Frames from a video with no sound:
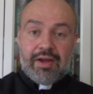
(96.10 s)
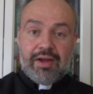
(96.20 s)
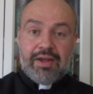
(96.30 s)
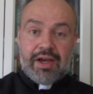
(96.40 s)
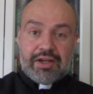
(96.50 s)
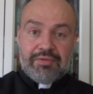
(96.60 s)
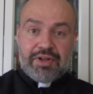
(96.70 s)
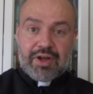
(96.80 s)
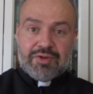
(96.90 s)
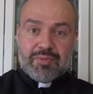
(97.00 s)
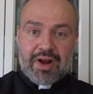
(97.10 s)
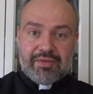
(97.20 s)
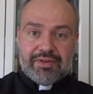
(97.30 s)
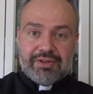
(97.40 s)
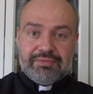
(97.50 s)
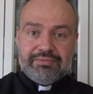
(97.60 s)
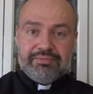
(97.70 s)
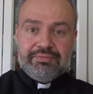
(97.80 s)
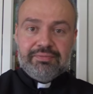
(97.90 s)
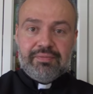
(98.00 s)
Jaki finał sprawy?
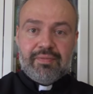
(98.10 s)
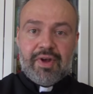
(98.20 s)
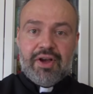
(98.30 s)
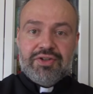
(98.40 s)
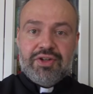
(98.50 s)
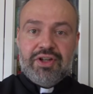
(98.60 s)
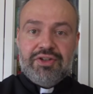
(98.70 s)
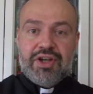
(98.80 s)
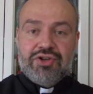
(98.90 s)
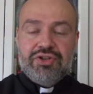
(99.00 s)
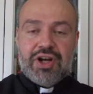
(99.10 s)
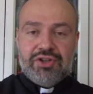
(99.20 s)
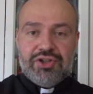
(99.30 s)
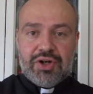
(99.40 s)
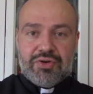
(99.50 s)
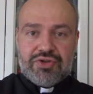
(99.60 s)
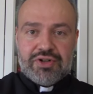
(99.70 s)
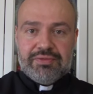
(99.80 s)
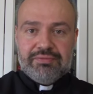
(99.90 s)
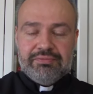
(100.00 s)
Sedecjasz traci
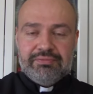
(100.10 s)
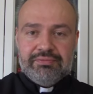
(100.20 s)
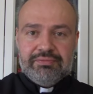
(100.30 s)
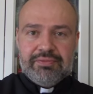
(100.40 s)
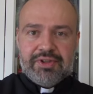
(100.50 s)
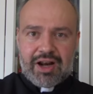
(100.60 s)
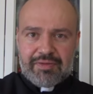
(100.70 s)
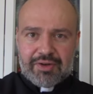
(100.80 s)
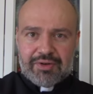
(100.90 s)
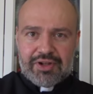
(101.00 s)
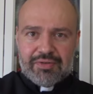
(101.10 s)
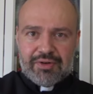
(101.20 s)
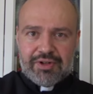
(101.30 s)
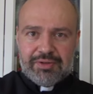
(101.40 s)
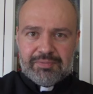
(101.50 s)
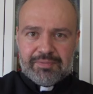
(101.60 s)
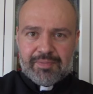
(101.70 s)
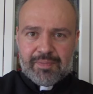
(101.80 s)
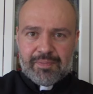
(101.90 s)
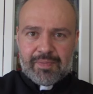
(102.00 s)
oczy trafia do niewoli,
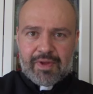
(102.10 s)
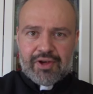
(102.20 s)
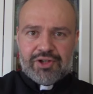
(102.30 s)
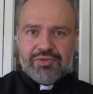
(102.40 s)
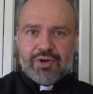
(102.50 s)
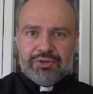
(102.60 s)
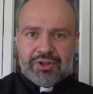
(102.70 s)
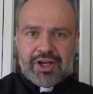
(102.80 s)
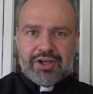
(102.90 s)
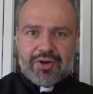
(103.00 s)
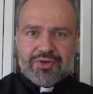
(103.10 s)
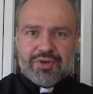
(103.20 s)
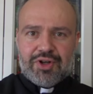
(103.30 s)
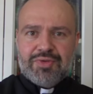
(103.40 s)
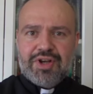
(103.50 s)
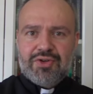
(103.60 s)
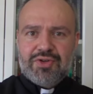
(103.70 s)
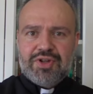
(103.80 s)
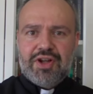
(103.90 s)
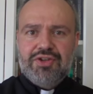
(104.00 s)
świątynia jerozolimska
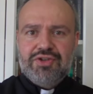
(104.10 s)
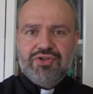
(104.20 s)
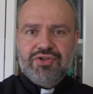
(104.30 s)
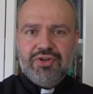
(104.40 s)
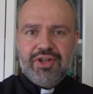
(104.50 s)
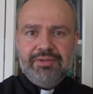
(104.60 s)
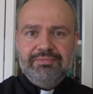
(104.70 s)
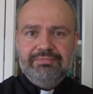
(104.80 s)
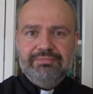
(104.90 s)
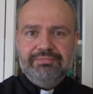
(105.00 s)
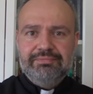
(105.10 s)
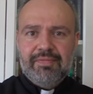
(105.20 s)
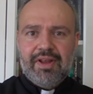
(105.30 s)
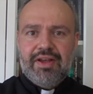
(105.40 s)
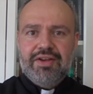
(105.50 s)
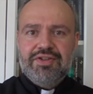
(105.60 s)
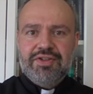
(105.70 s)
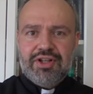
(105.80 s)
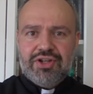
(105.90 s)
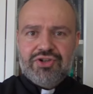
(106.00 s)
zostaje zniszczona,
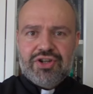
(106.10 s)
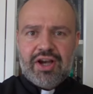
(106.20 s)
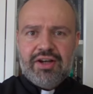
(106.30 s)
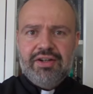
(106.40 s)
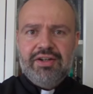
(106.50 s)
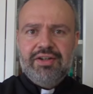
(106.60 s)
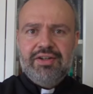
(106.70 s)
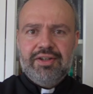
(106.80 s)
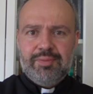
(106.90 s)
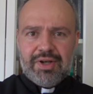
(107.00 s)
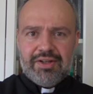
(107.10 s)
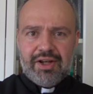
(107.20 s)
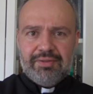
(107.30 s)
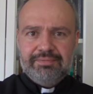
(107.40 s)
zgliszcza i bieda.